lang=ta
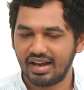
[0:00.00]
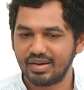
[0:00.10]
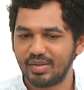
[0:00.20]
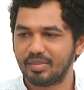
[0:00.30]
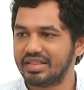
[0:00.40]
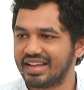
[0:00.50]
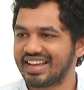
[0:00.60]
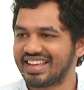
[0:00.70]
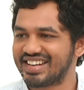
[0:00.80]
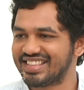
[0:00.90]
நானும்
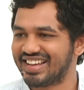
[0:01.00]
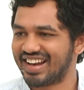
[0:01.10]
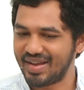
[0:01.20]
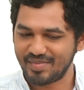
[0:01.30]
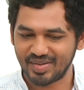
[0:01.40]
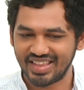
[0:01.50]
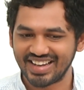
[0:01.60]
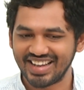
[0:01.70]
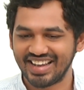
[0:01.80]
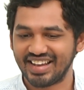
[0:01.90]
அப்படிதாங்க இருந்தேன் நான்
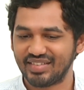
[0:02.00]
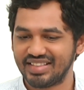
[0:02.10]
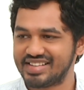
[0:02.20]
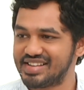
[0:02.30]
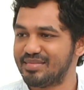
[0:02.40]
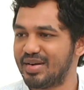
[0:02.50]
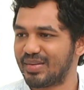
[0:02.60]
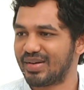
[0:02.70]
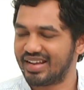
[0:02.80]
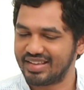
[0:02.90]
இப்பதாங்க வந்து சினிமா
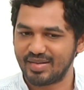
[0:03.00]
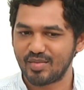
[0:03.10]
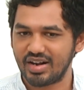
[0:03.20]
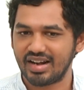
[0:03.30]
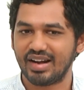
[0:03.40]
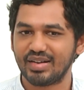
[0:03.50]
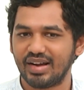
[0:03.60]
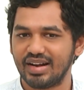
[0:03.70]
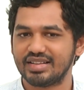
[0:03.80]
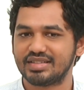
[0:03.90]
கொள்ளலாம் இதுக்கு முன்னாடி
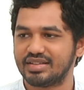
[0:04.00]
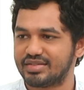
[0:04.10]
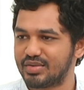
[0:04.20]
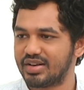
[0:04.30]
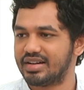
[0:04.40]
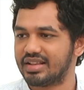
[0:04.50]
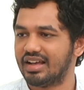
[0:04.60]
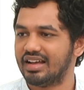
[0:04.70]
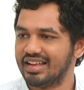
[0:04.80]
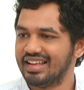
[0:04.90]
நானும் காலேஜ் ஸ்டூடெண்ட்
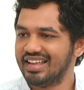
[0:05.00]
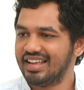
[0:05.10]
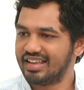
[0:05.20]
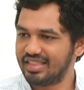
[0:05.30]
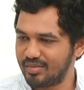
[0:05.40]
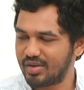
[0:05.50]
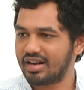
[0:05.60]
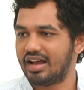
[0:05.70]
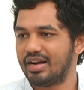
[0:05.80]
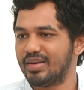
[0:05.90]
தான் இதுக்கு
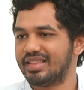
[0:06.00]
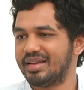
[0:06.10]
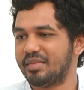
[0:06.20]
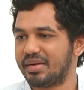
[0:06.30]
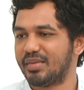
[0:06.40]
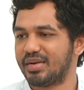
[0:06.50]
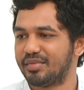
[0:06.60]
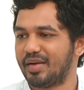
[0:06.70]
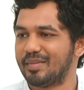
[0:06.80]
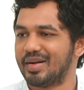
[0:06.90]
முன்னாடி நானும் அதே மாதிரி ஒரு
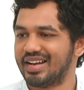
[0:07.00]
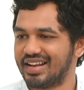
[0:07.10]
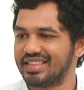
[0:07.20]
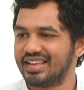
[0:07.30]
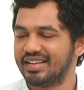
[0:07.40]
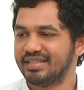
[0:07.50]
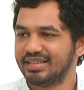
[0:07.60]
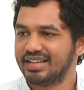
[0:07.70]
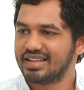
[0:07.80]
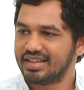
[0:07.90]
ஃபேமிலியில இருந்து
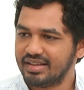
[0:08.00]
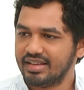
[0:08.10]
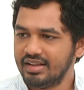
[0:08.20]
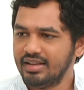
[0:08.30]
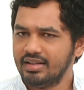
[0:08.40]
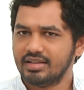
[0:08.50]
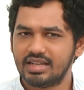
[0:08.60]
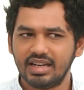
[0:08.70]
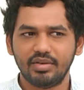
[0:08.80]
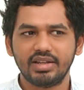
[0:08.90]

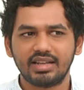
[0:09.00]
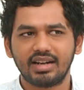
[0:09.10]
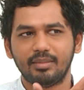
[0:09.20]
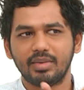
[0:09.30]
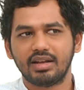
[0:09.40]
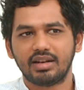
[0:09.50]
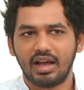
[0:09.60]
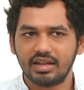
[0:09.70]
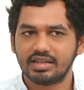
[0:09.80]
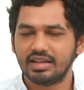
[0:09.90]
சின்ன வயசில் நம்ம
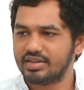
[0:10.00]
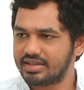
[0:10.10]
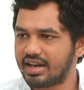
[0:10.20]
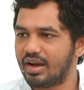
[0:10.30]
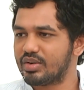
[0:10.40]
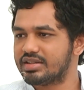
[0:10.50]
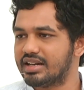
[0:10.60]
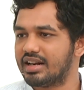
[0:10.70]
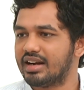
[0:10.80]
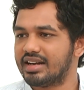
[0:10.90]
நான் சின்ன வயசில் நான் ஒரு
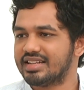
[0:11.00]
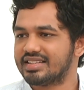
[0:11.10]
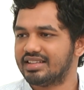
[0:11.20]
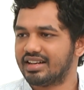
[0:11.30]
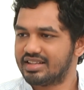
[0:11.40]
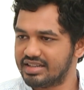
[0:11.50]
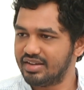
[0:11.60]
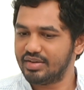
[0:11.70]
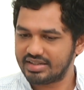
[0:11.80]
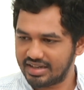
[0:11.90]
ஜென்ரல் ஆடியன்ஸ் தானே
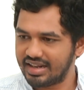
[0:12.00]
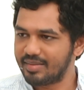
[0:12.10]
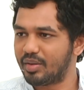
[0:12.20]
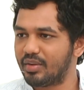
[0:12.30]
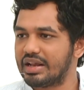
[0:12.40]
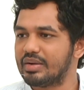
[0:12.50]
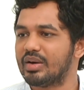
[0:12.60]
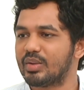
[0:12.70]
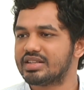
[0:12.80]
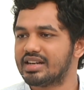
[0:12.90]
சின்ன வயசில் இல்லை இப்போ வரைக்கும்
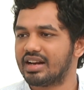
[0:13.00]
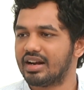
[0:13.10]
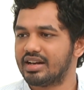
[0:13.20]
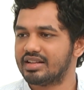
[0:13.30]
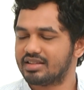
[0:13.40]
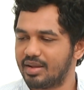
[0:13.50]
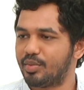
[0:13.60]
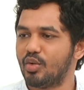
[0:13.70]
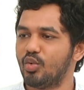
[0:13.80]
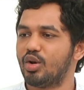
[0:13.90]
நான் ஒரு ஜென்ரல் ஆடியன்ஸ் தான்
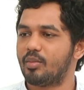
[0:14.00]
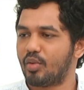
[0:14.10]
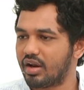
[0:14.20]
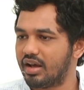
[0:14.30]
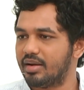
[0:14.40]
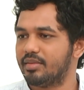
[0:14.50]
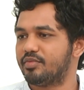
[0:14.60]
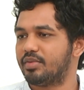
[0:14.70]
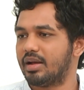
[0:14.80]
இப்போ ஊருக்கு போனால்